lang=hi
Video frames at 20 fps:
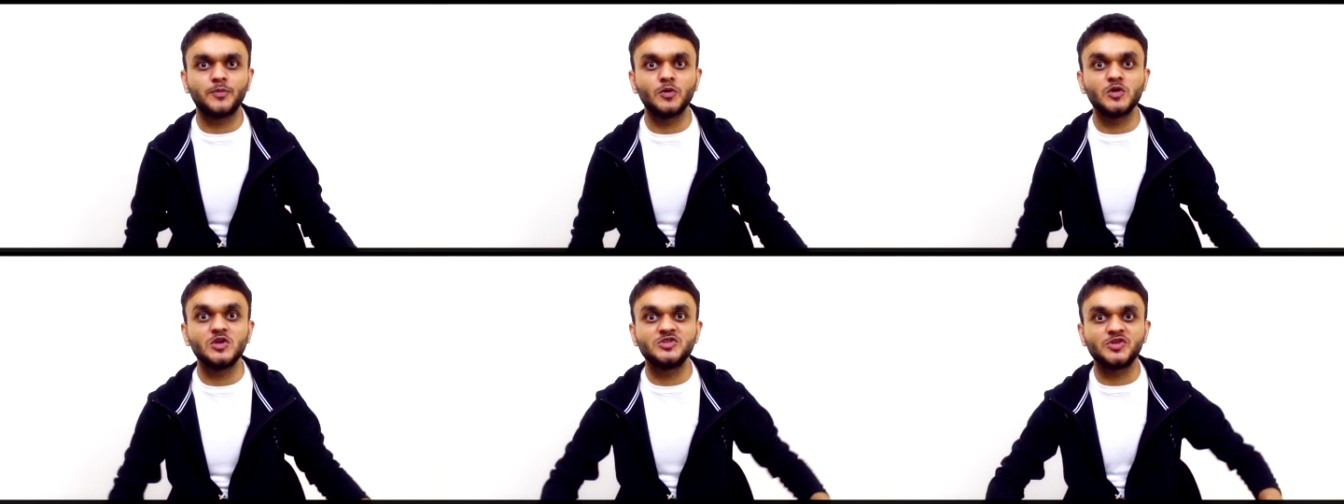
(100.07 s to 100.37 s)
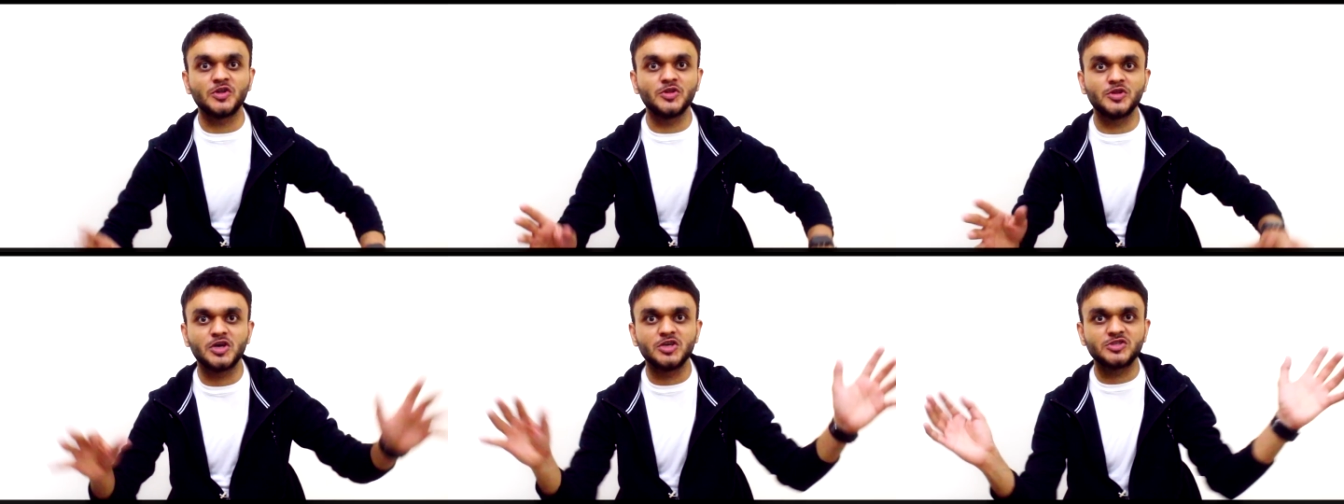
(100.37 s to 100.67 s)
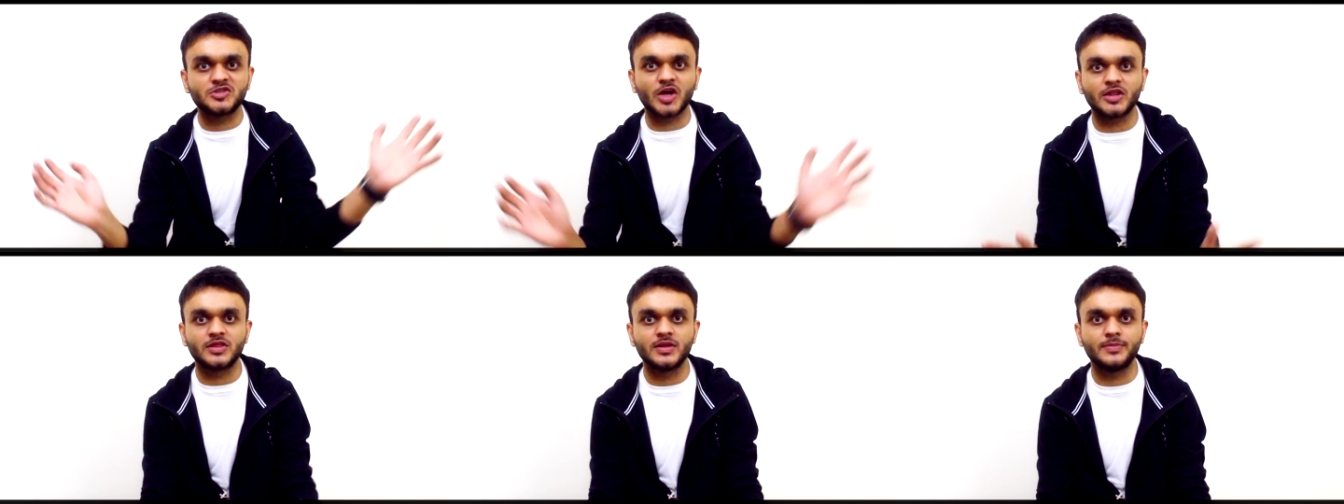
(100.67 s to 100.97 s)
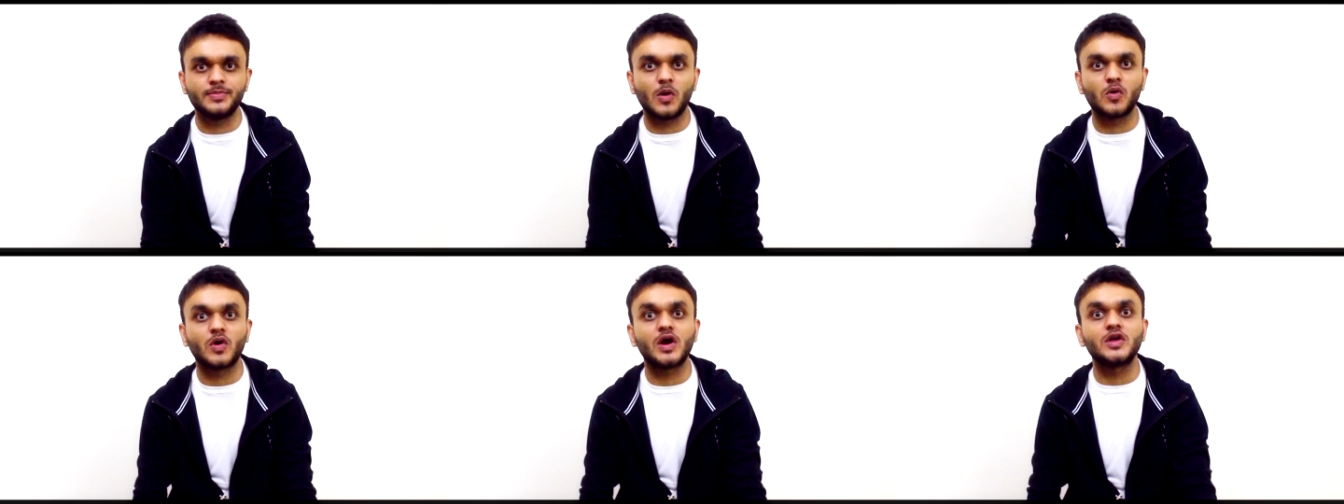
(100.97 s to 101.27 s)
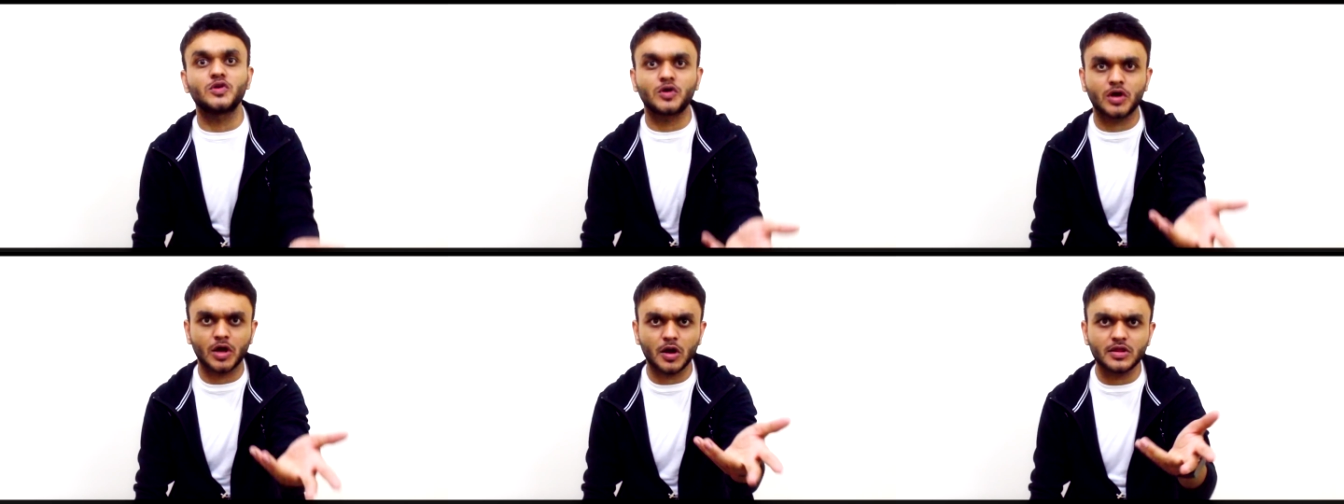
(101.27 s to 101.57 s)
पूरी जिंदगी साथ निभाऊंगा
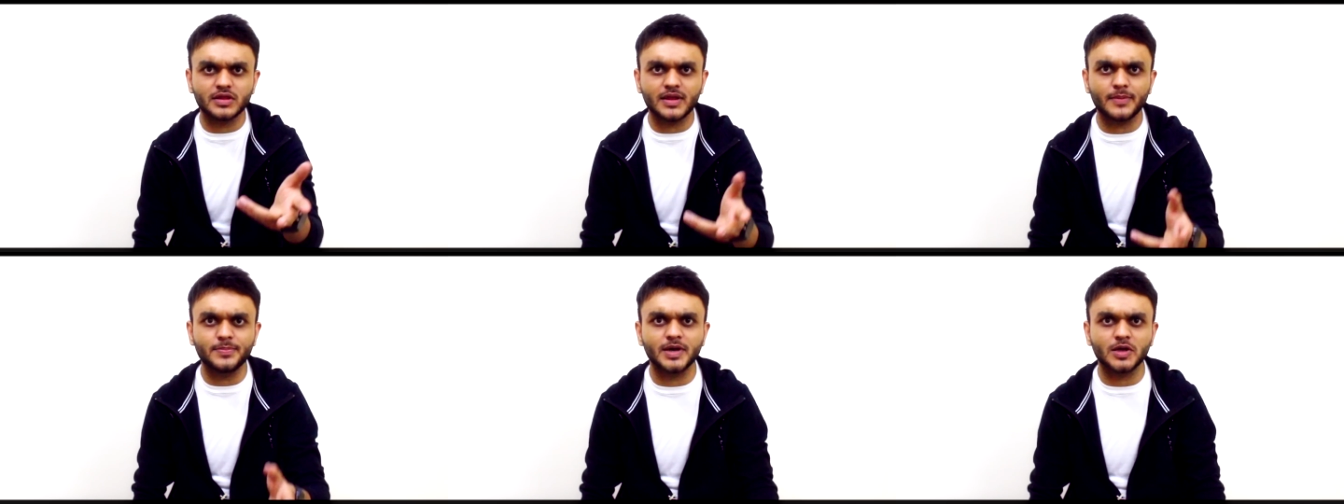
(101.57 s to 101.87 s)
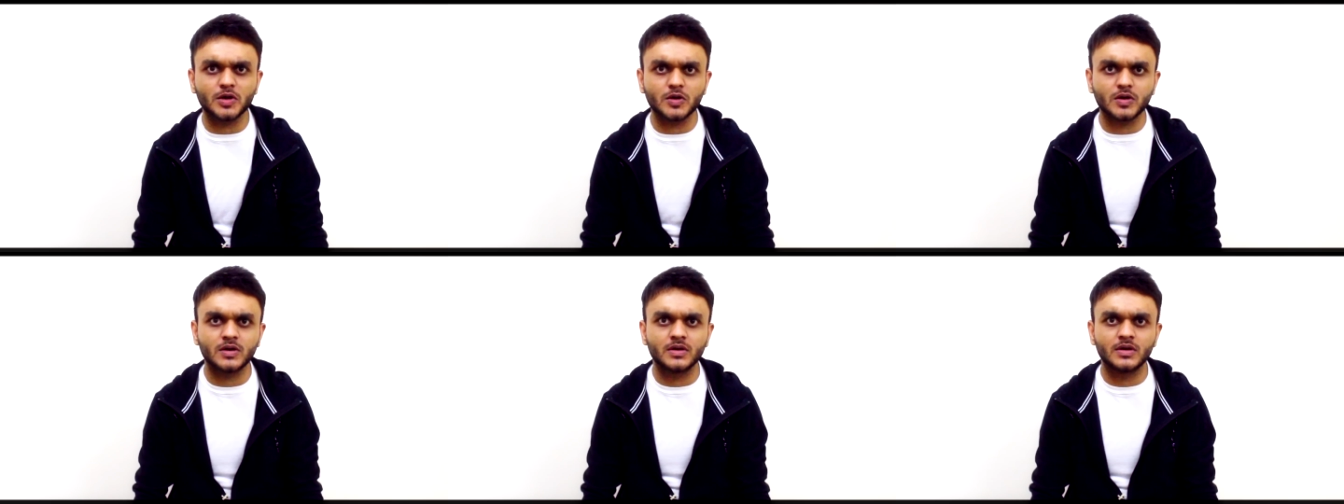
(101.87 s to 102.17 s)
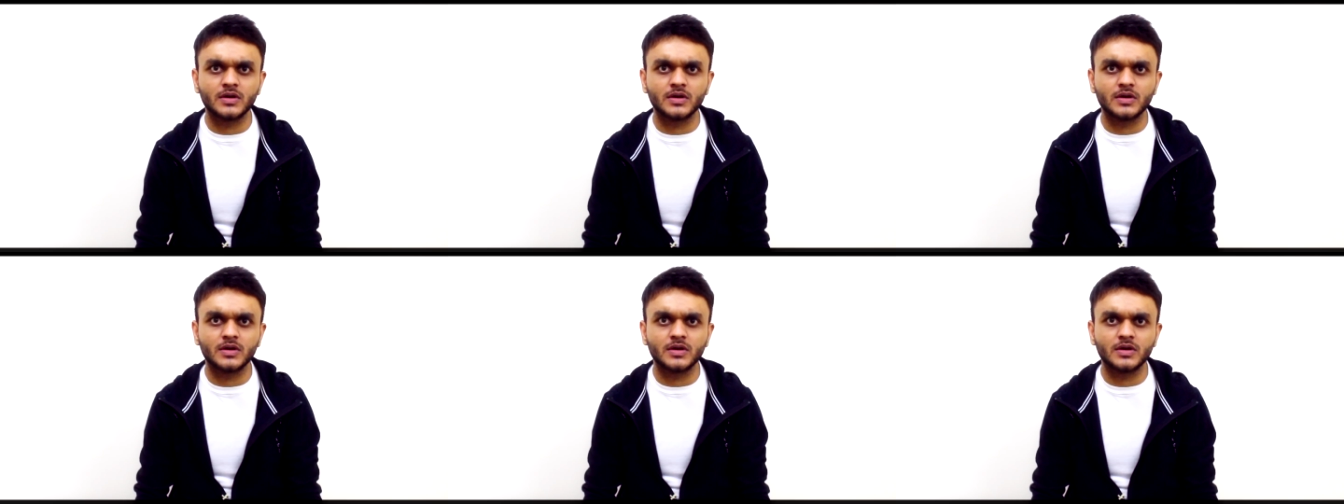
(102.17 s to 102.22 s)
तो करो तब करो